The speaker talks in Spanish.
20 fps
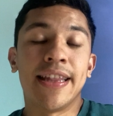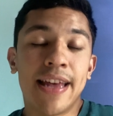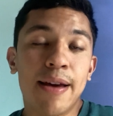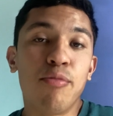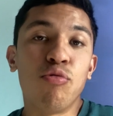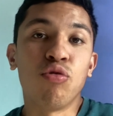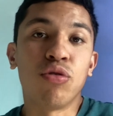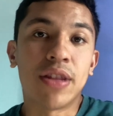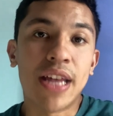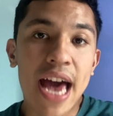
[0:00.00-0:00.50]

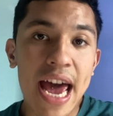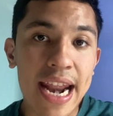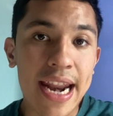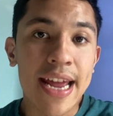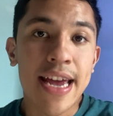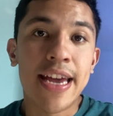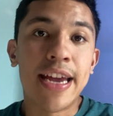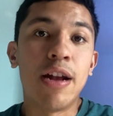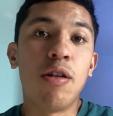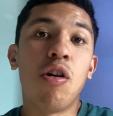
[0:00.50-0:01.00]
debutar
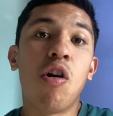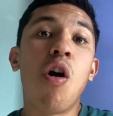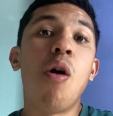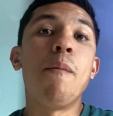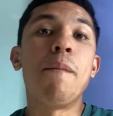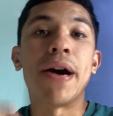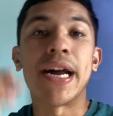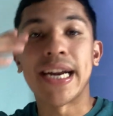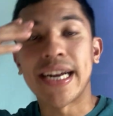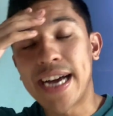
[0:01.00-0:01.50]
y luego
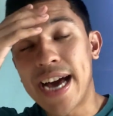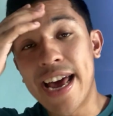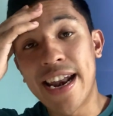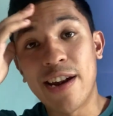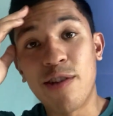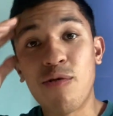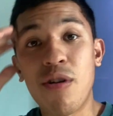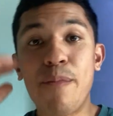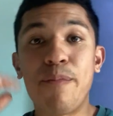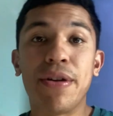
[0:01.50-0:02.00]
marcar
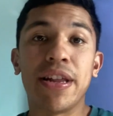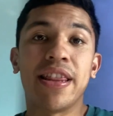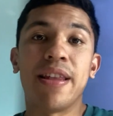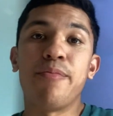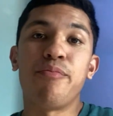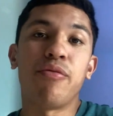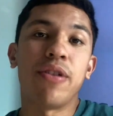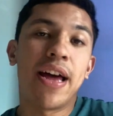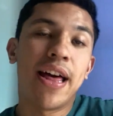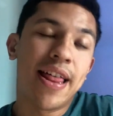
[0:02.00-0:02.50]
en una
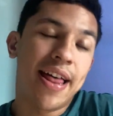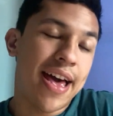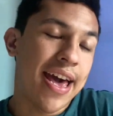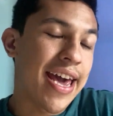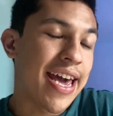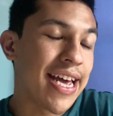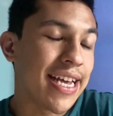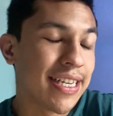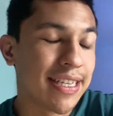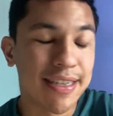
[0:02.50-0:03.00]
pretemporada
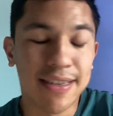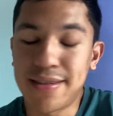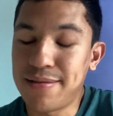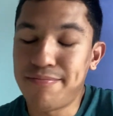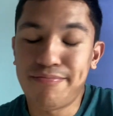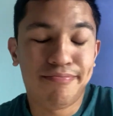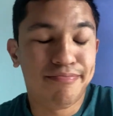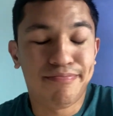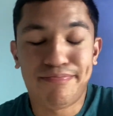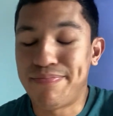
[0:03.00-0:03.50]
es
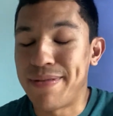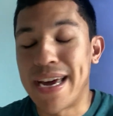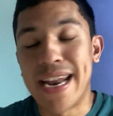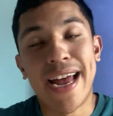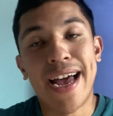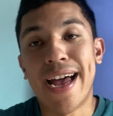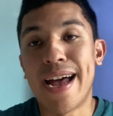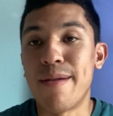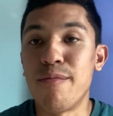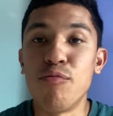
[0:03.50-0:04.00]

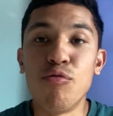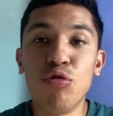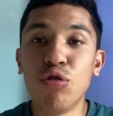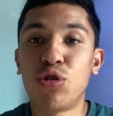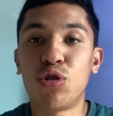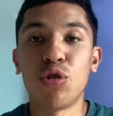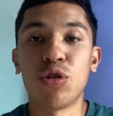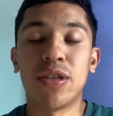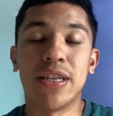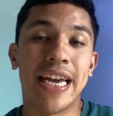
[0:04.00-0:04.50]
para
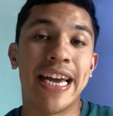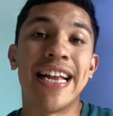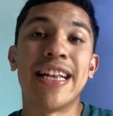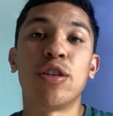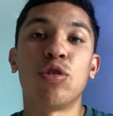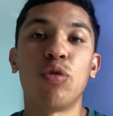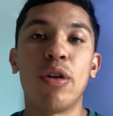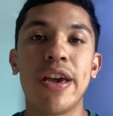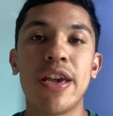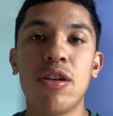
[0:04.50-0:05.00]
muchos el
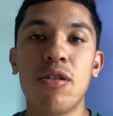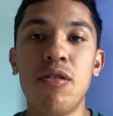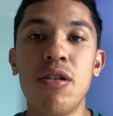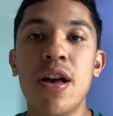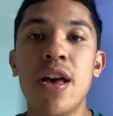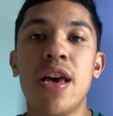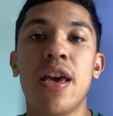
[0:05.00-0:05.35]
sueño.